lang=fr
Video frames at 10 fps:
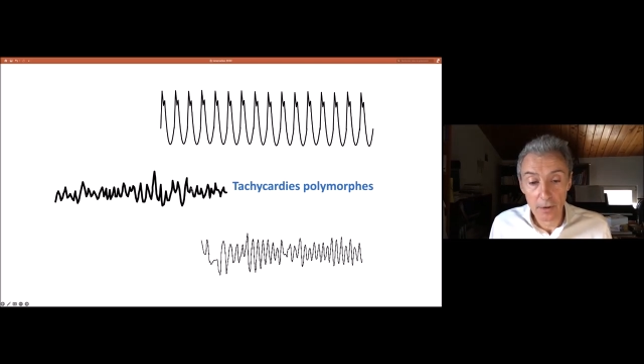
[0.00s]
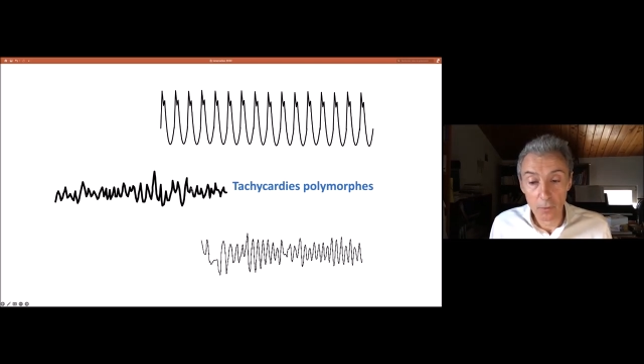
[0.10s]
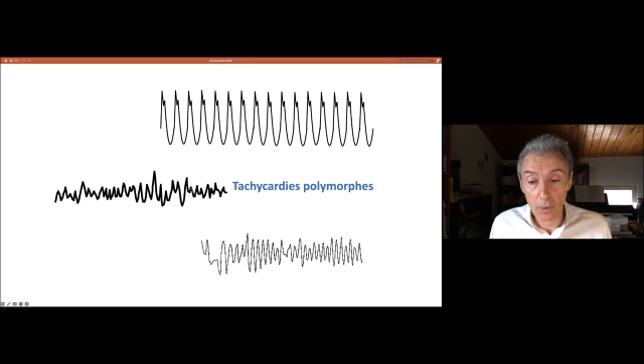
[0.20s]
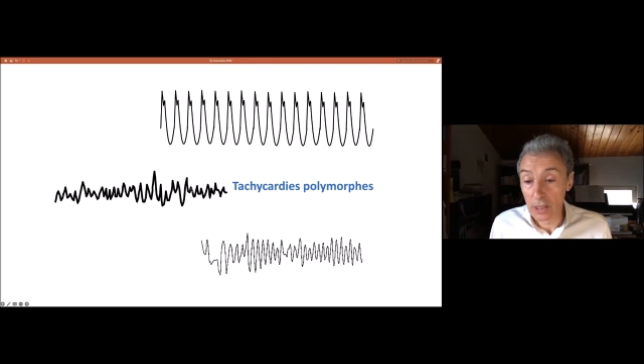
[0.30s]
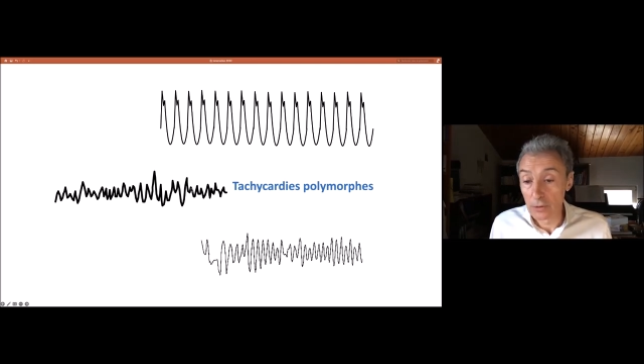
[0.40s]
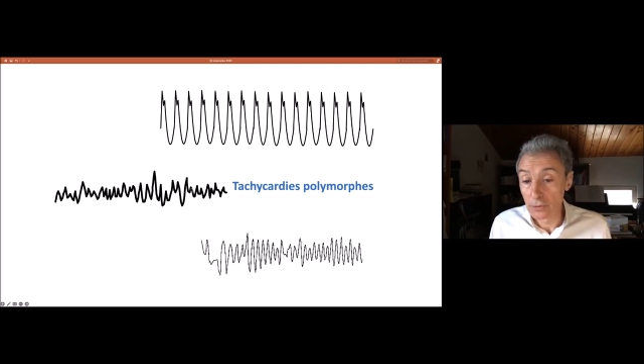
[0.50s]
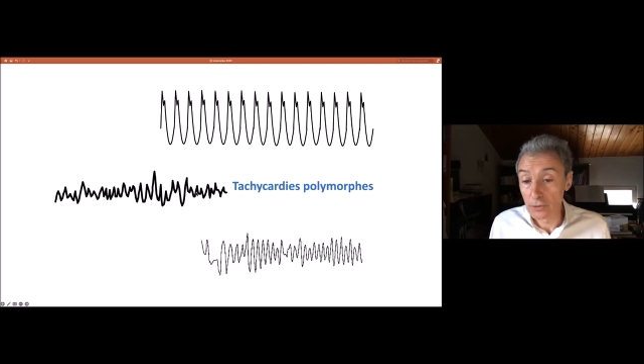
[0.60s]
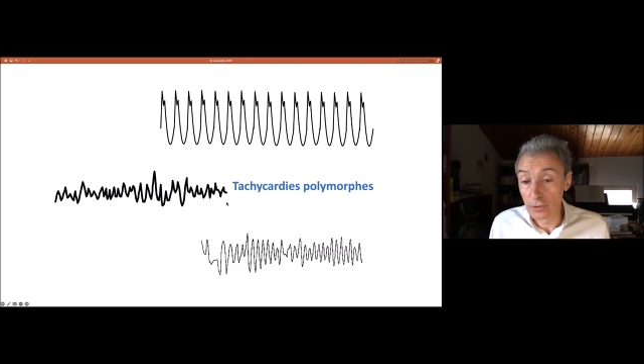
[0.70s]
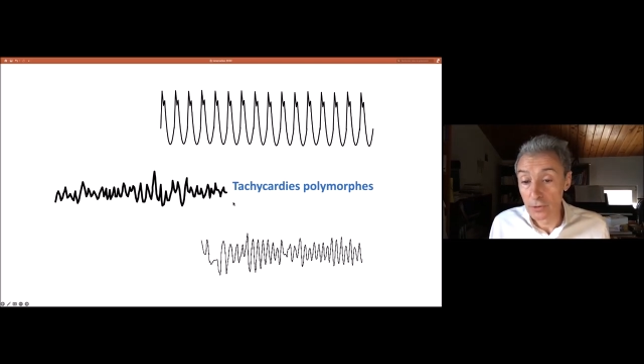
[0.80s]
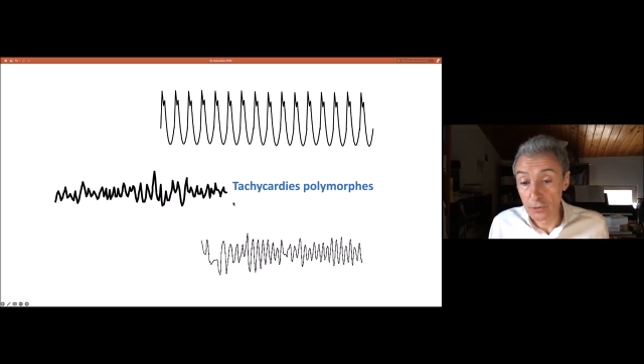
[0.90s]
Voilà,
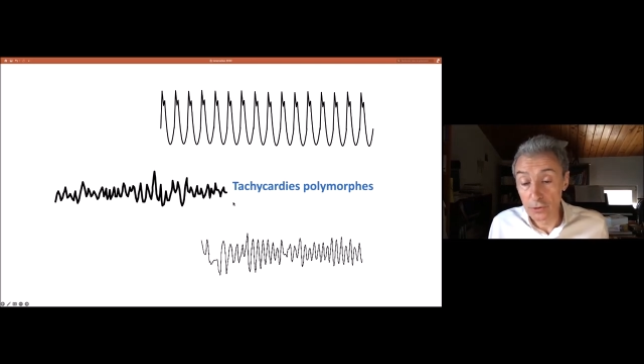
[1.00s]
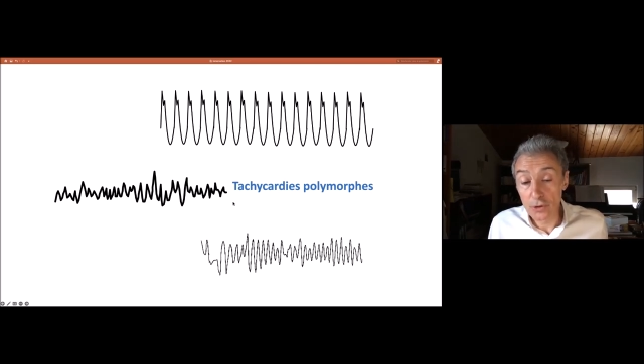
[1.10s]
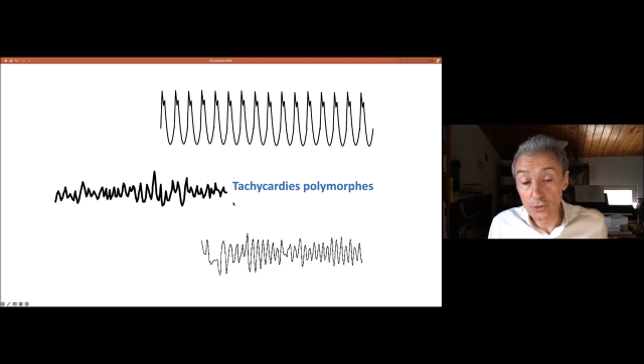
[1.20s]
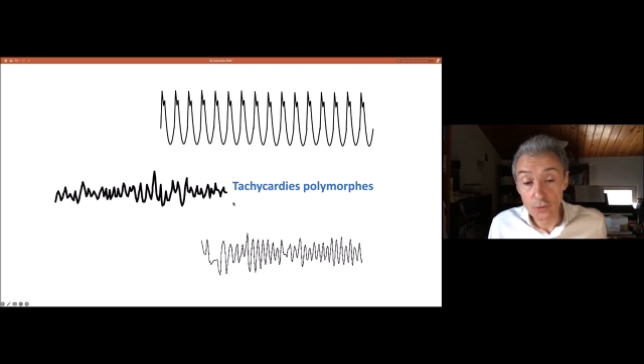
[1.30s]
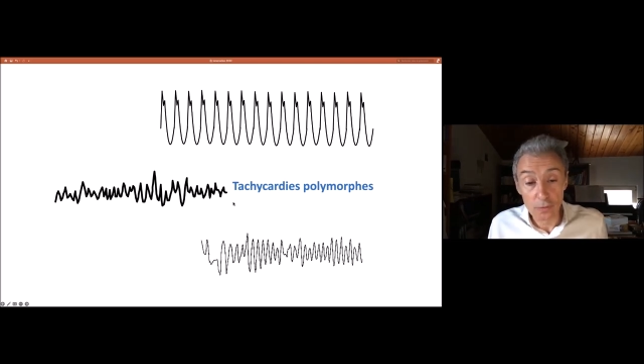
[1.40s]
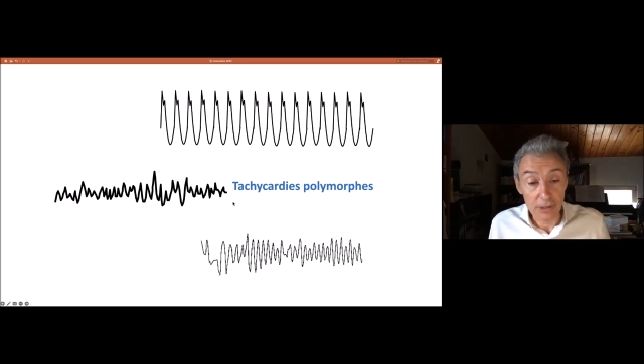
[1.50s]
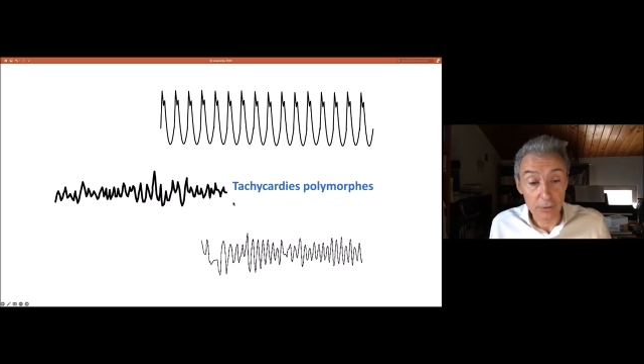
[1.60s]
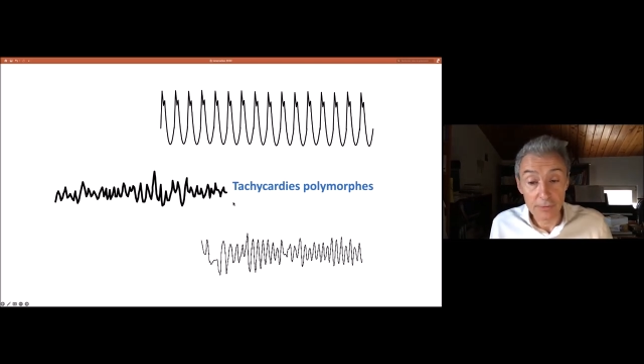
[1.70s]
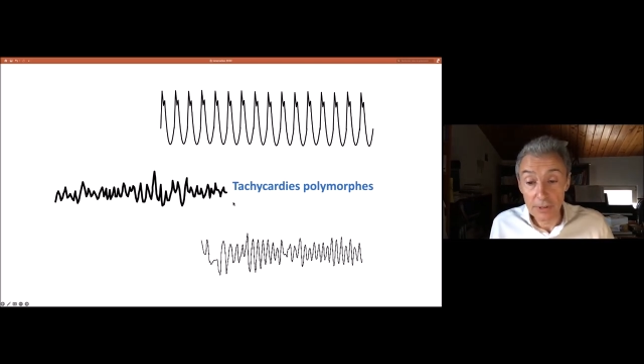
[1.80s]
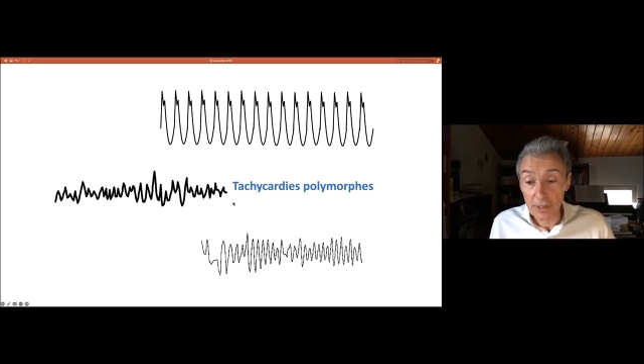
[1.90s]
donc de 30 joules,
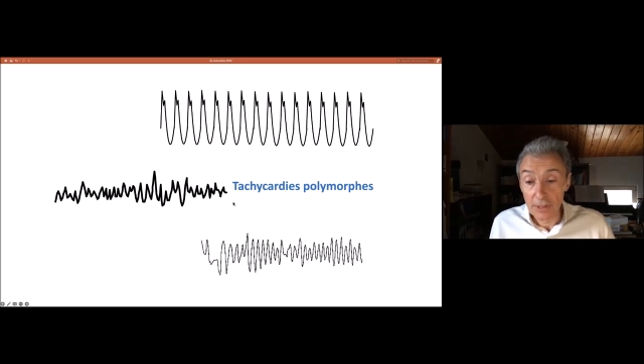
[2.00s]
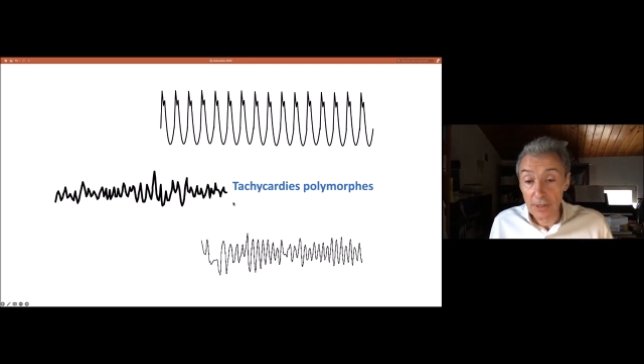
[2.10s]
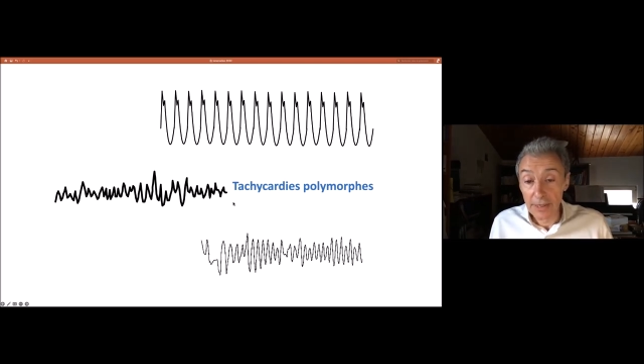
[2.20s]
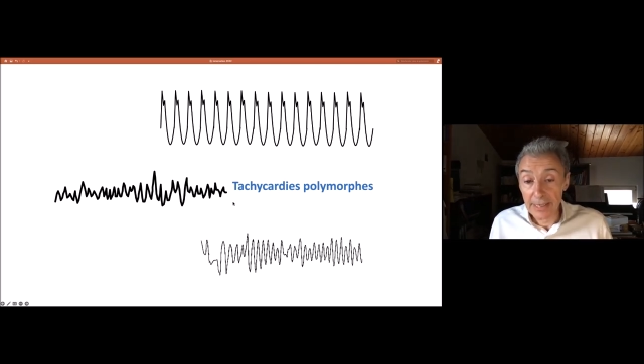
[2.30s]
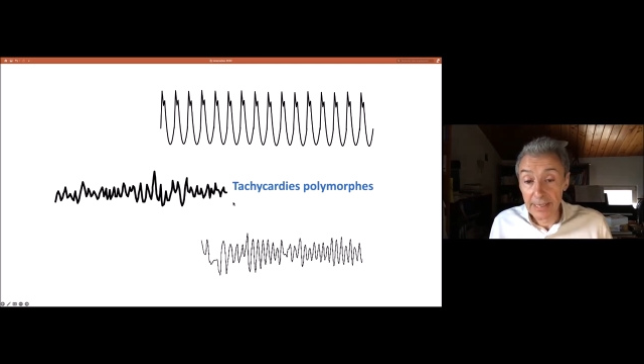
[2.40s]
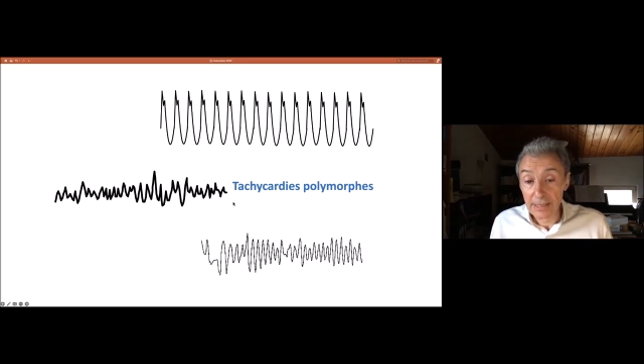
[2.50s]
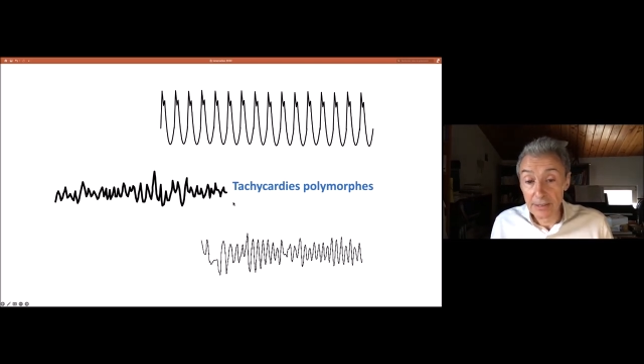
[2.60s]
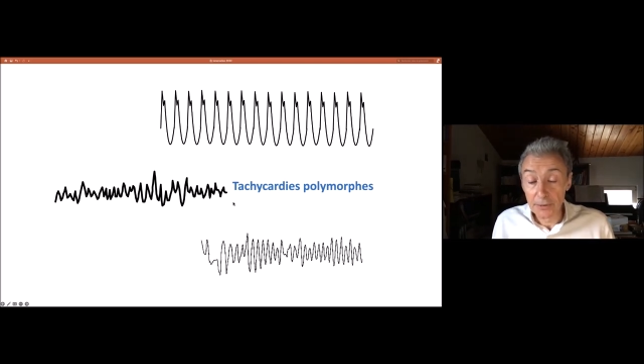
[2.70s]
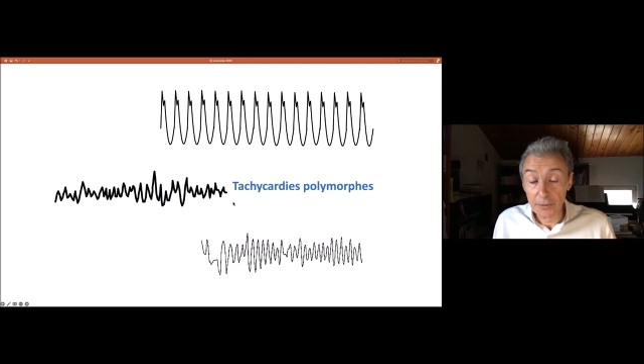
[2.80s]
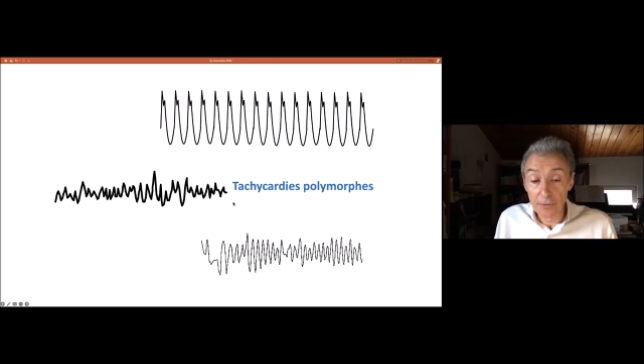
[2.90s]
pardon.
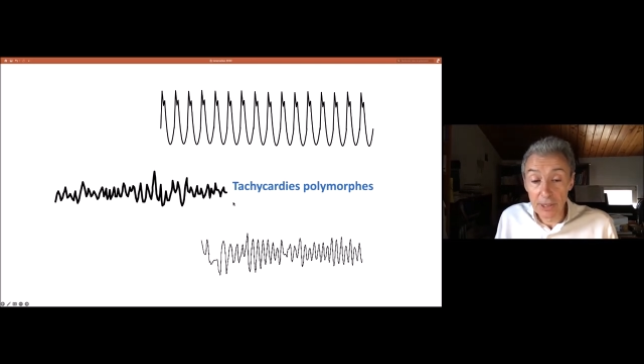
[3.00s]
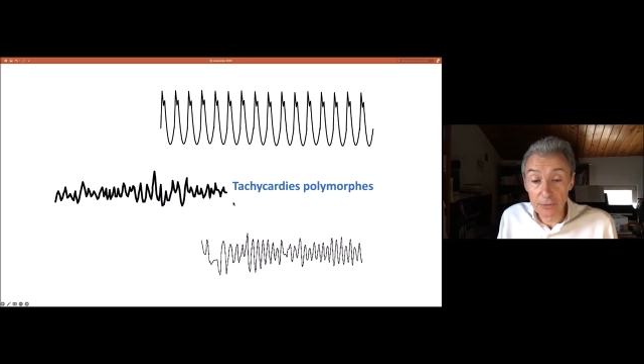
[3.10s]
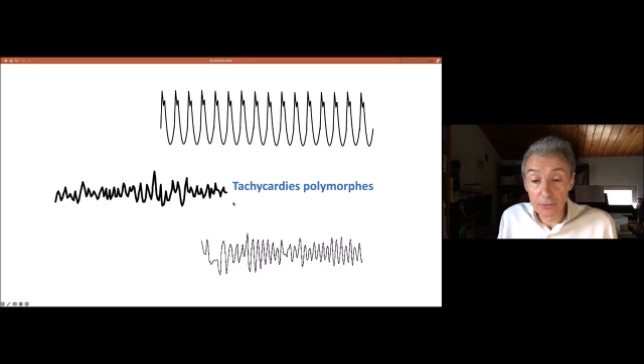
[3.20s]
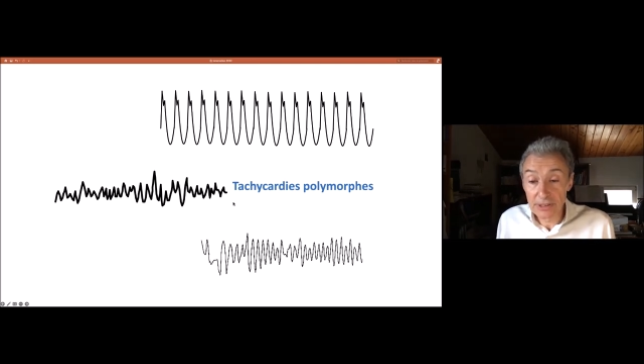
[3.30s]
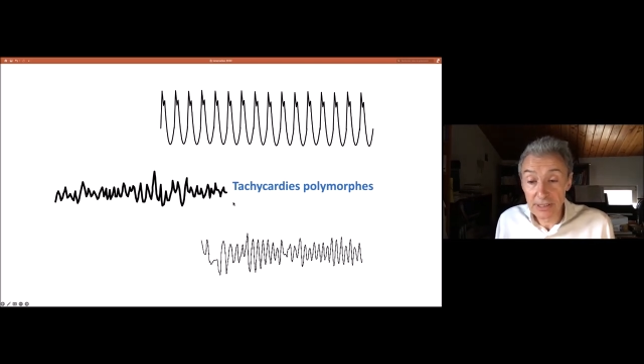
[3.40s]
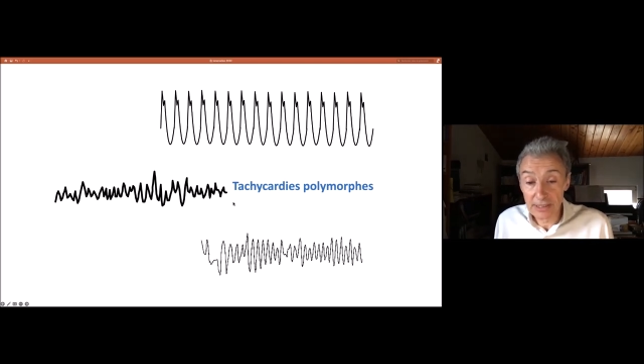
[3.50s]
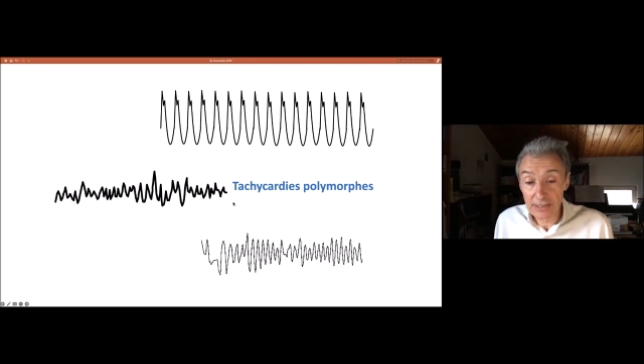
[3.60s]
Et euh, voilà, donc c'est